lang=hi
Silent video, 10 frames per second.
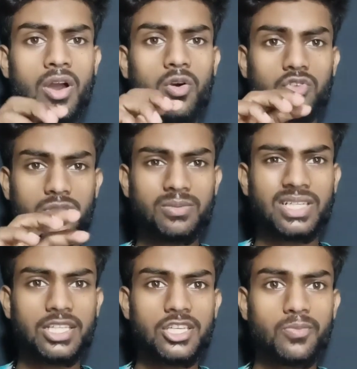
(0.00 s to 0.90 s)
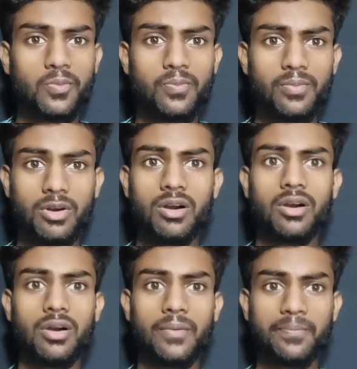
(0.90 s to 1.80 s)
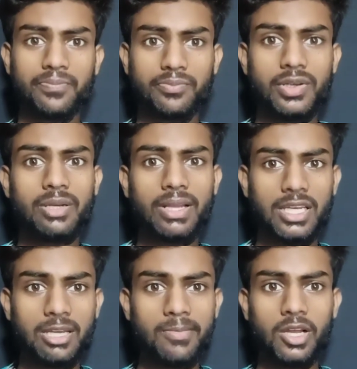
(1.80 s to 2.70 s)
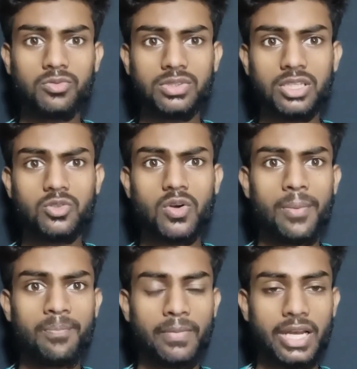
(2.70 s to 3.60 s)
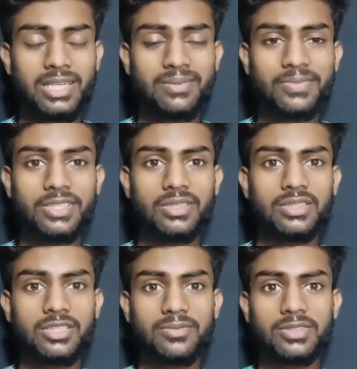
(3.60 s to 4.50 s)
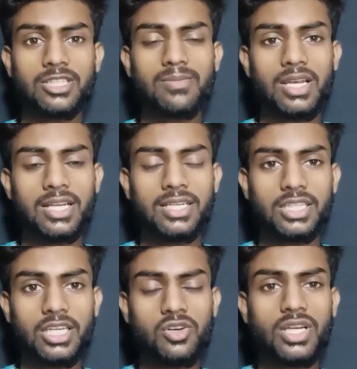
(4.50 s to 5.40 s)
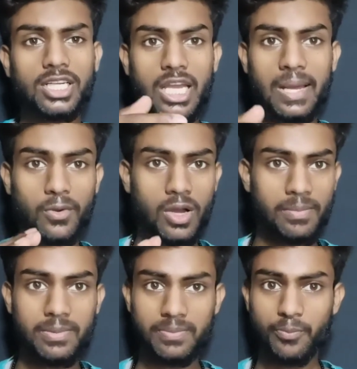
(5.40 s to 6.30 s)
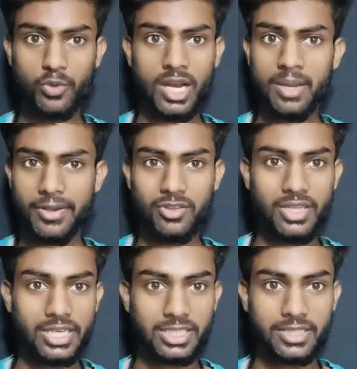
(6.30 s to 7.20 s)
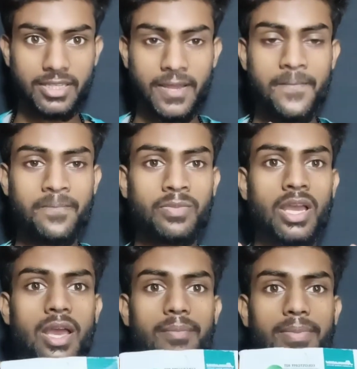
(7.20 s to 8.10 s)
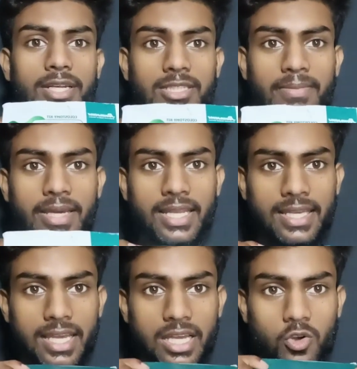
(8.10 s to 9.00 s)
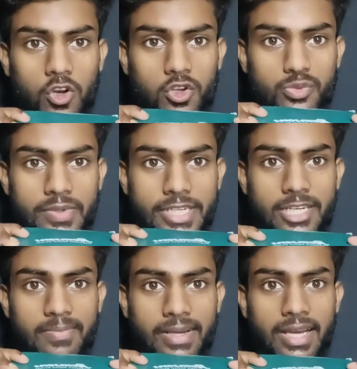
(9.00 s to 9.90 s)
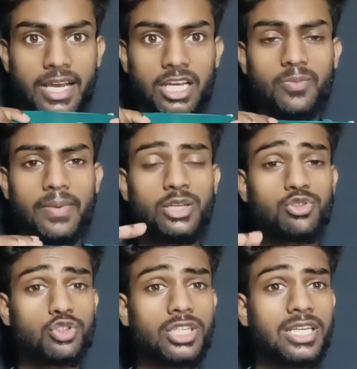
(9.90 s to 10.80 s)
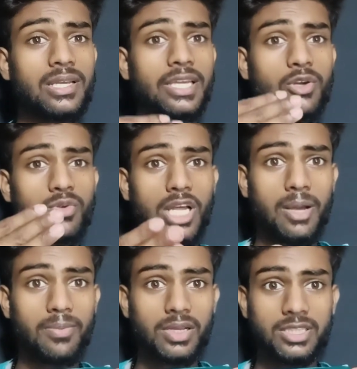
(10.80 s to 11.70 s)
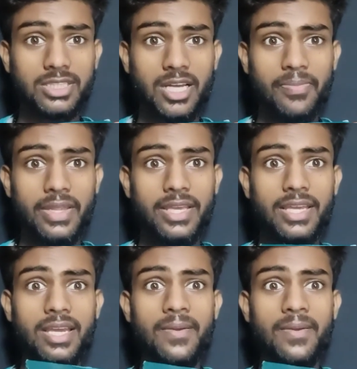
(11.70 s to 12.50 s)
उसको ज़्यादा फीडबैक नहीं मिला उतना तो आप मैं लिंक में डिस्क्रिप्शन में लिंक दिया हूँ जाके आप वहाँ भी पुराना वीडियो देख सकते हैं फिर से मैंने ये कॉलोस्टमी किट मंगाया है तो मैंने सोचा कि क्यों ना आपके सामने ये